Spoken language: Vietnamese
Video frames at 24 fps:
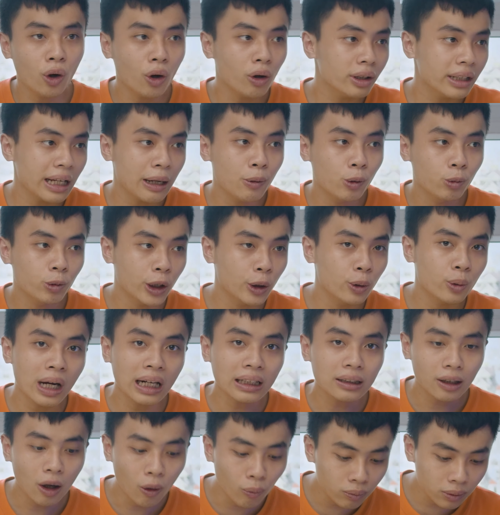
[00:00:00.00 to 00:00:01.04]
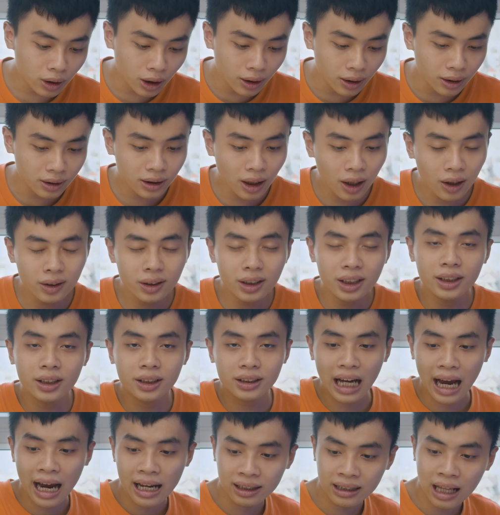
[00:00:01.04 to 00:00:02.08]
nối theo một kiểu cách thông thường đó đưa
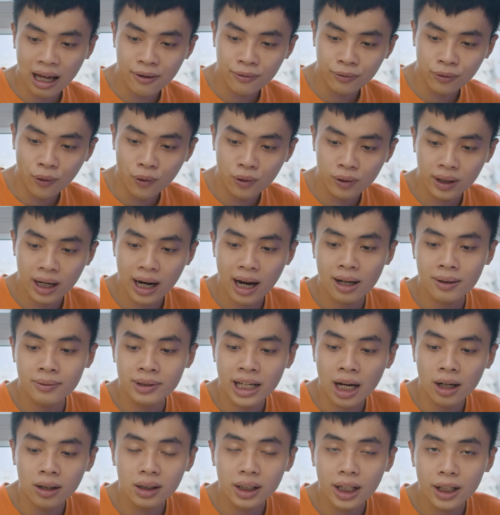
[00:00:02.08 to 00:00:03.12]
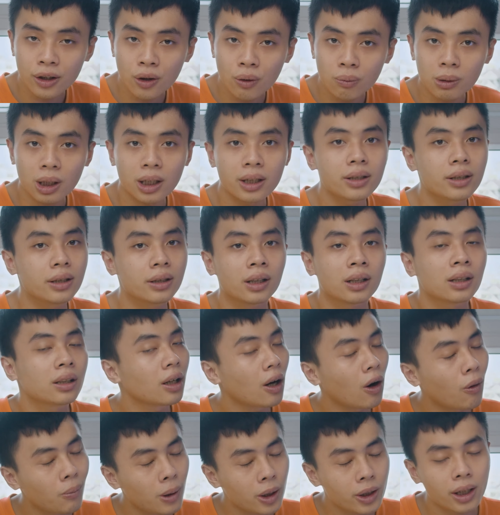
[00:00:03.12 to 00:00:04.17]
iphone ra nhấn cái nút ở giữa
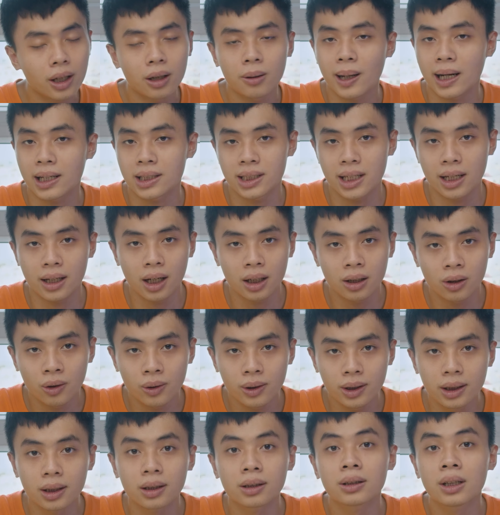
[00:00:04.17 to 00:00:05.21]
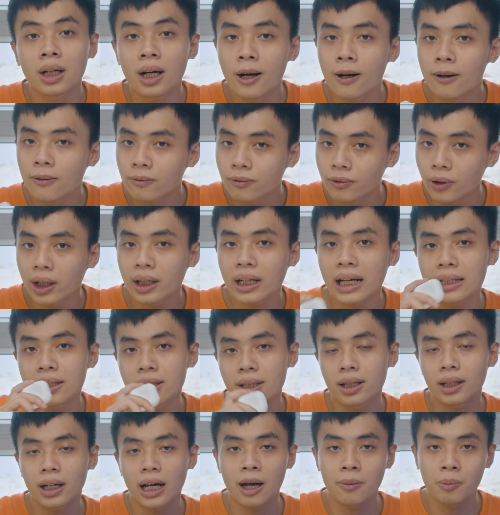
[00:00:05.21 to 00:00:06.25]
không bao giờ bạn sẽ kết nối được với cái
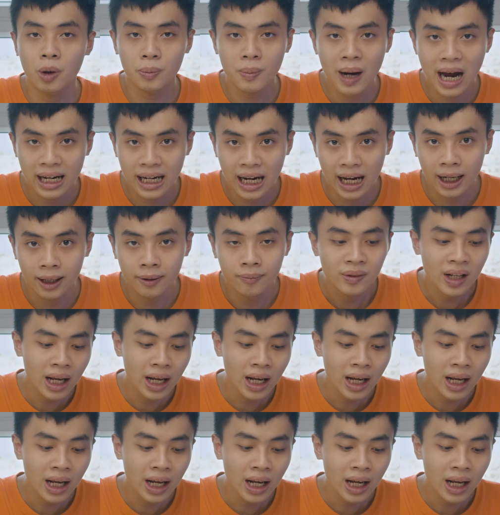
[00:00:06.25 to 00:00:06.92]
chiếc AirPods 3 này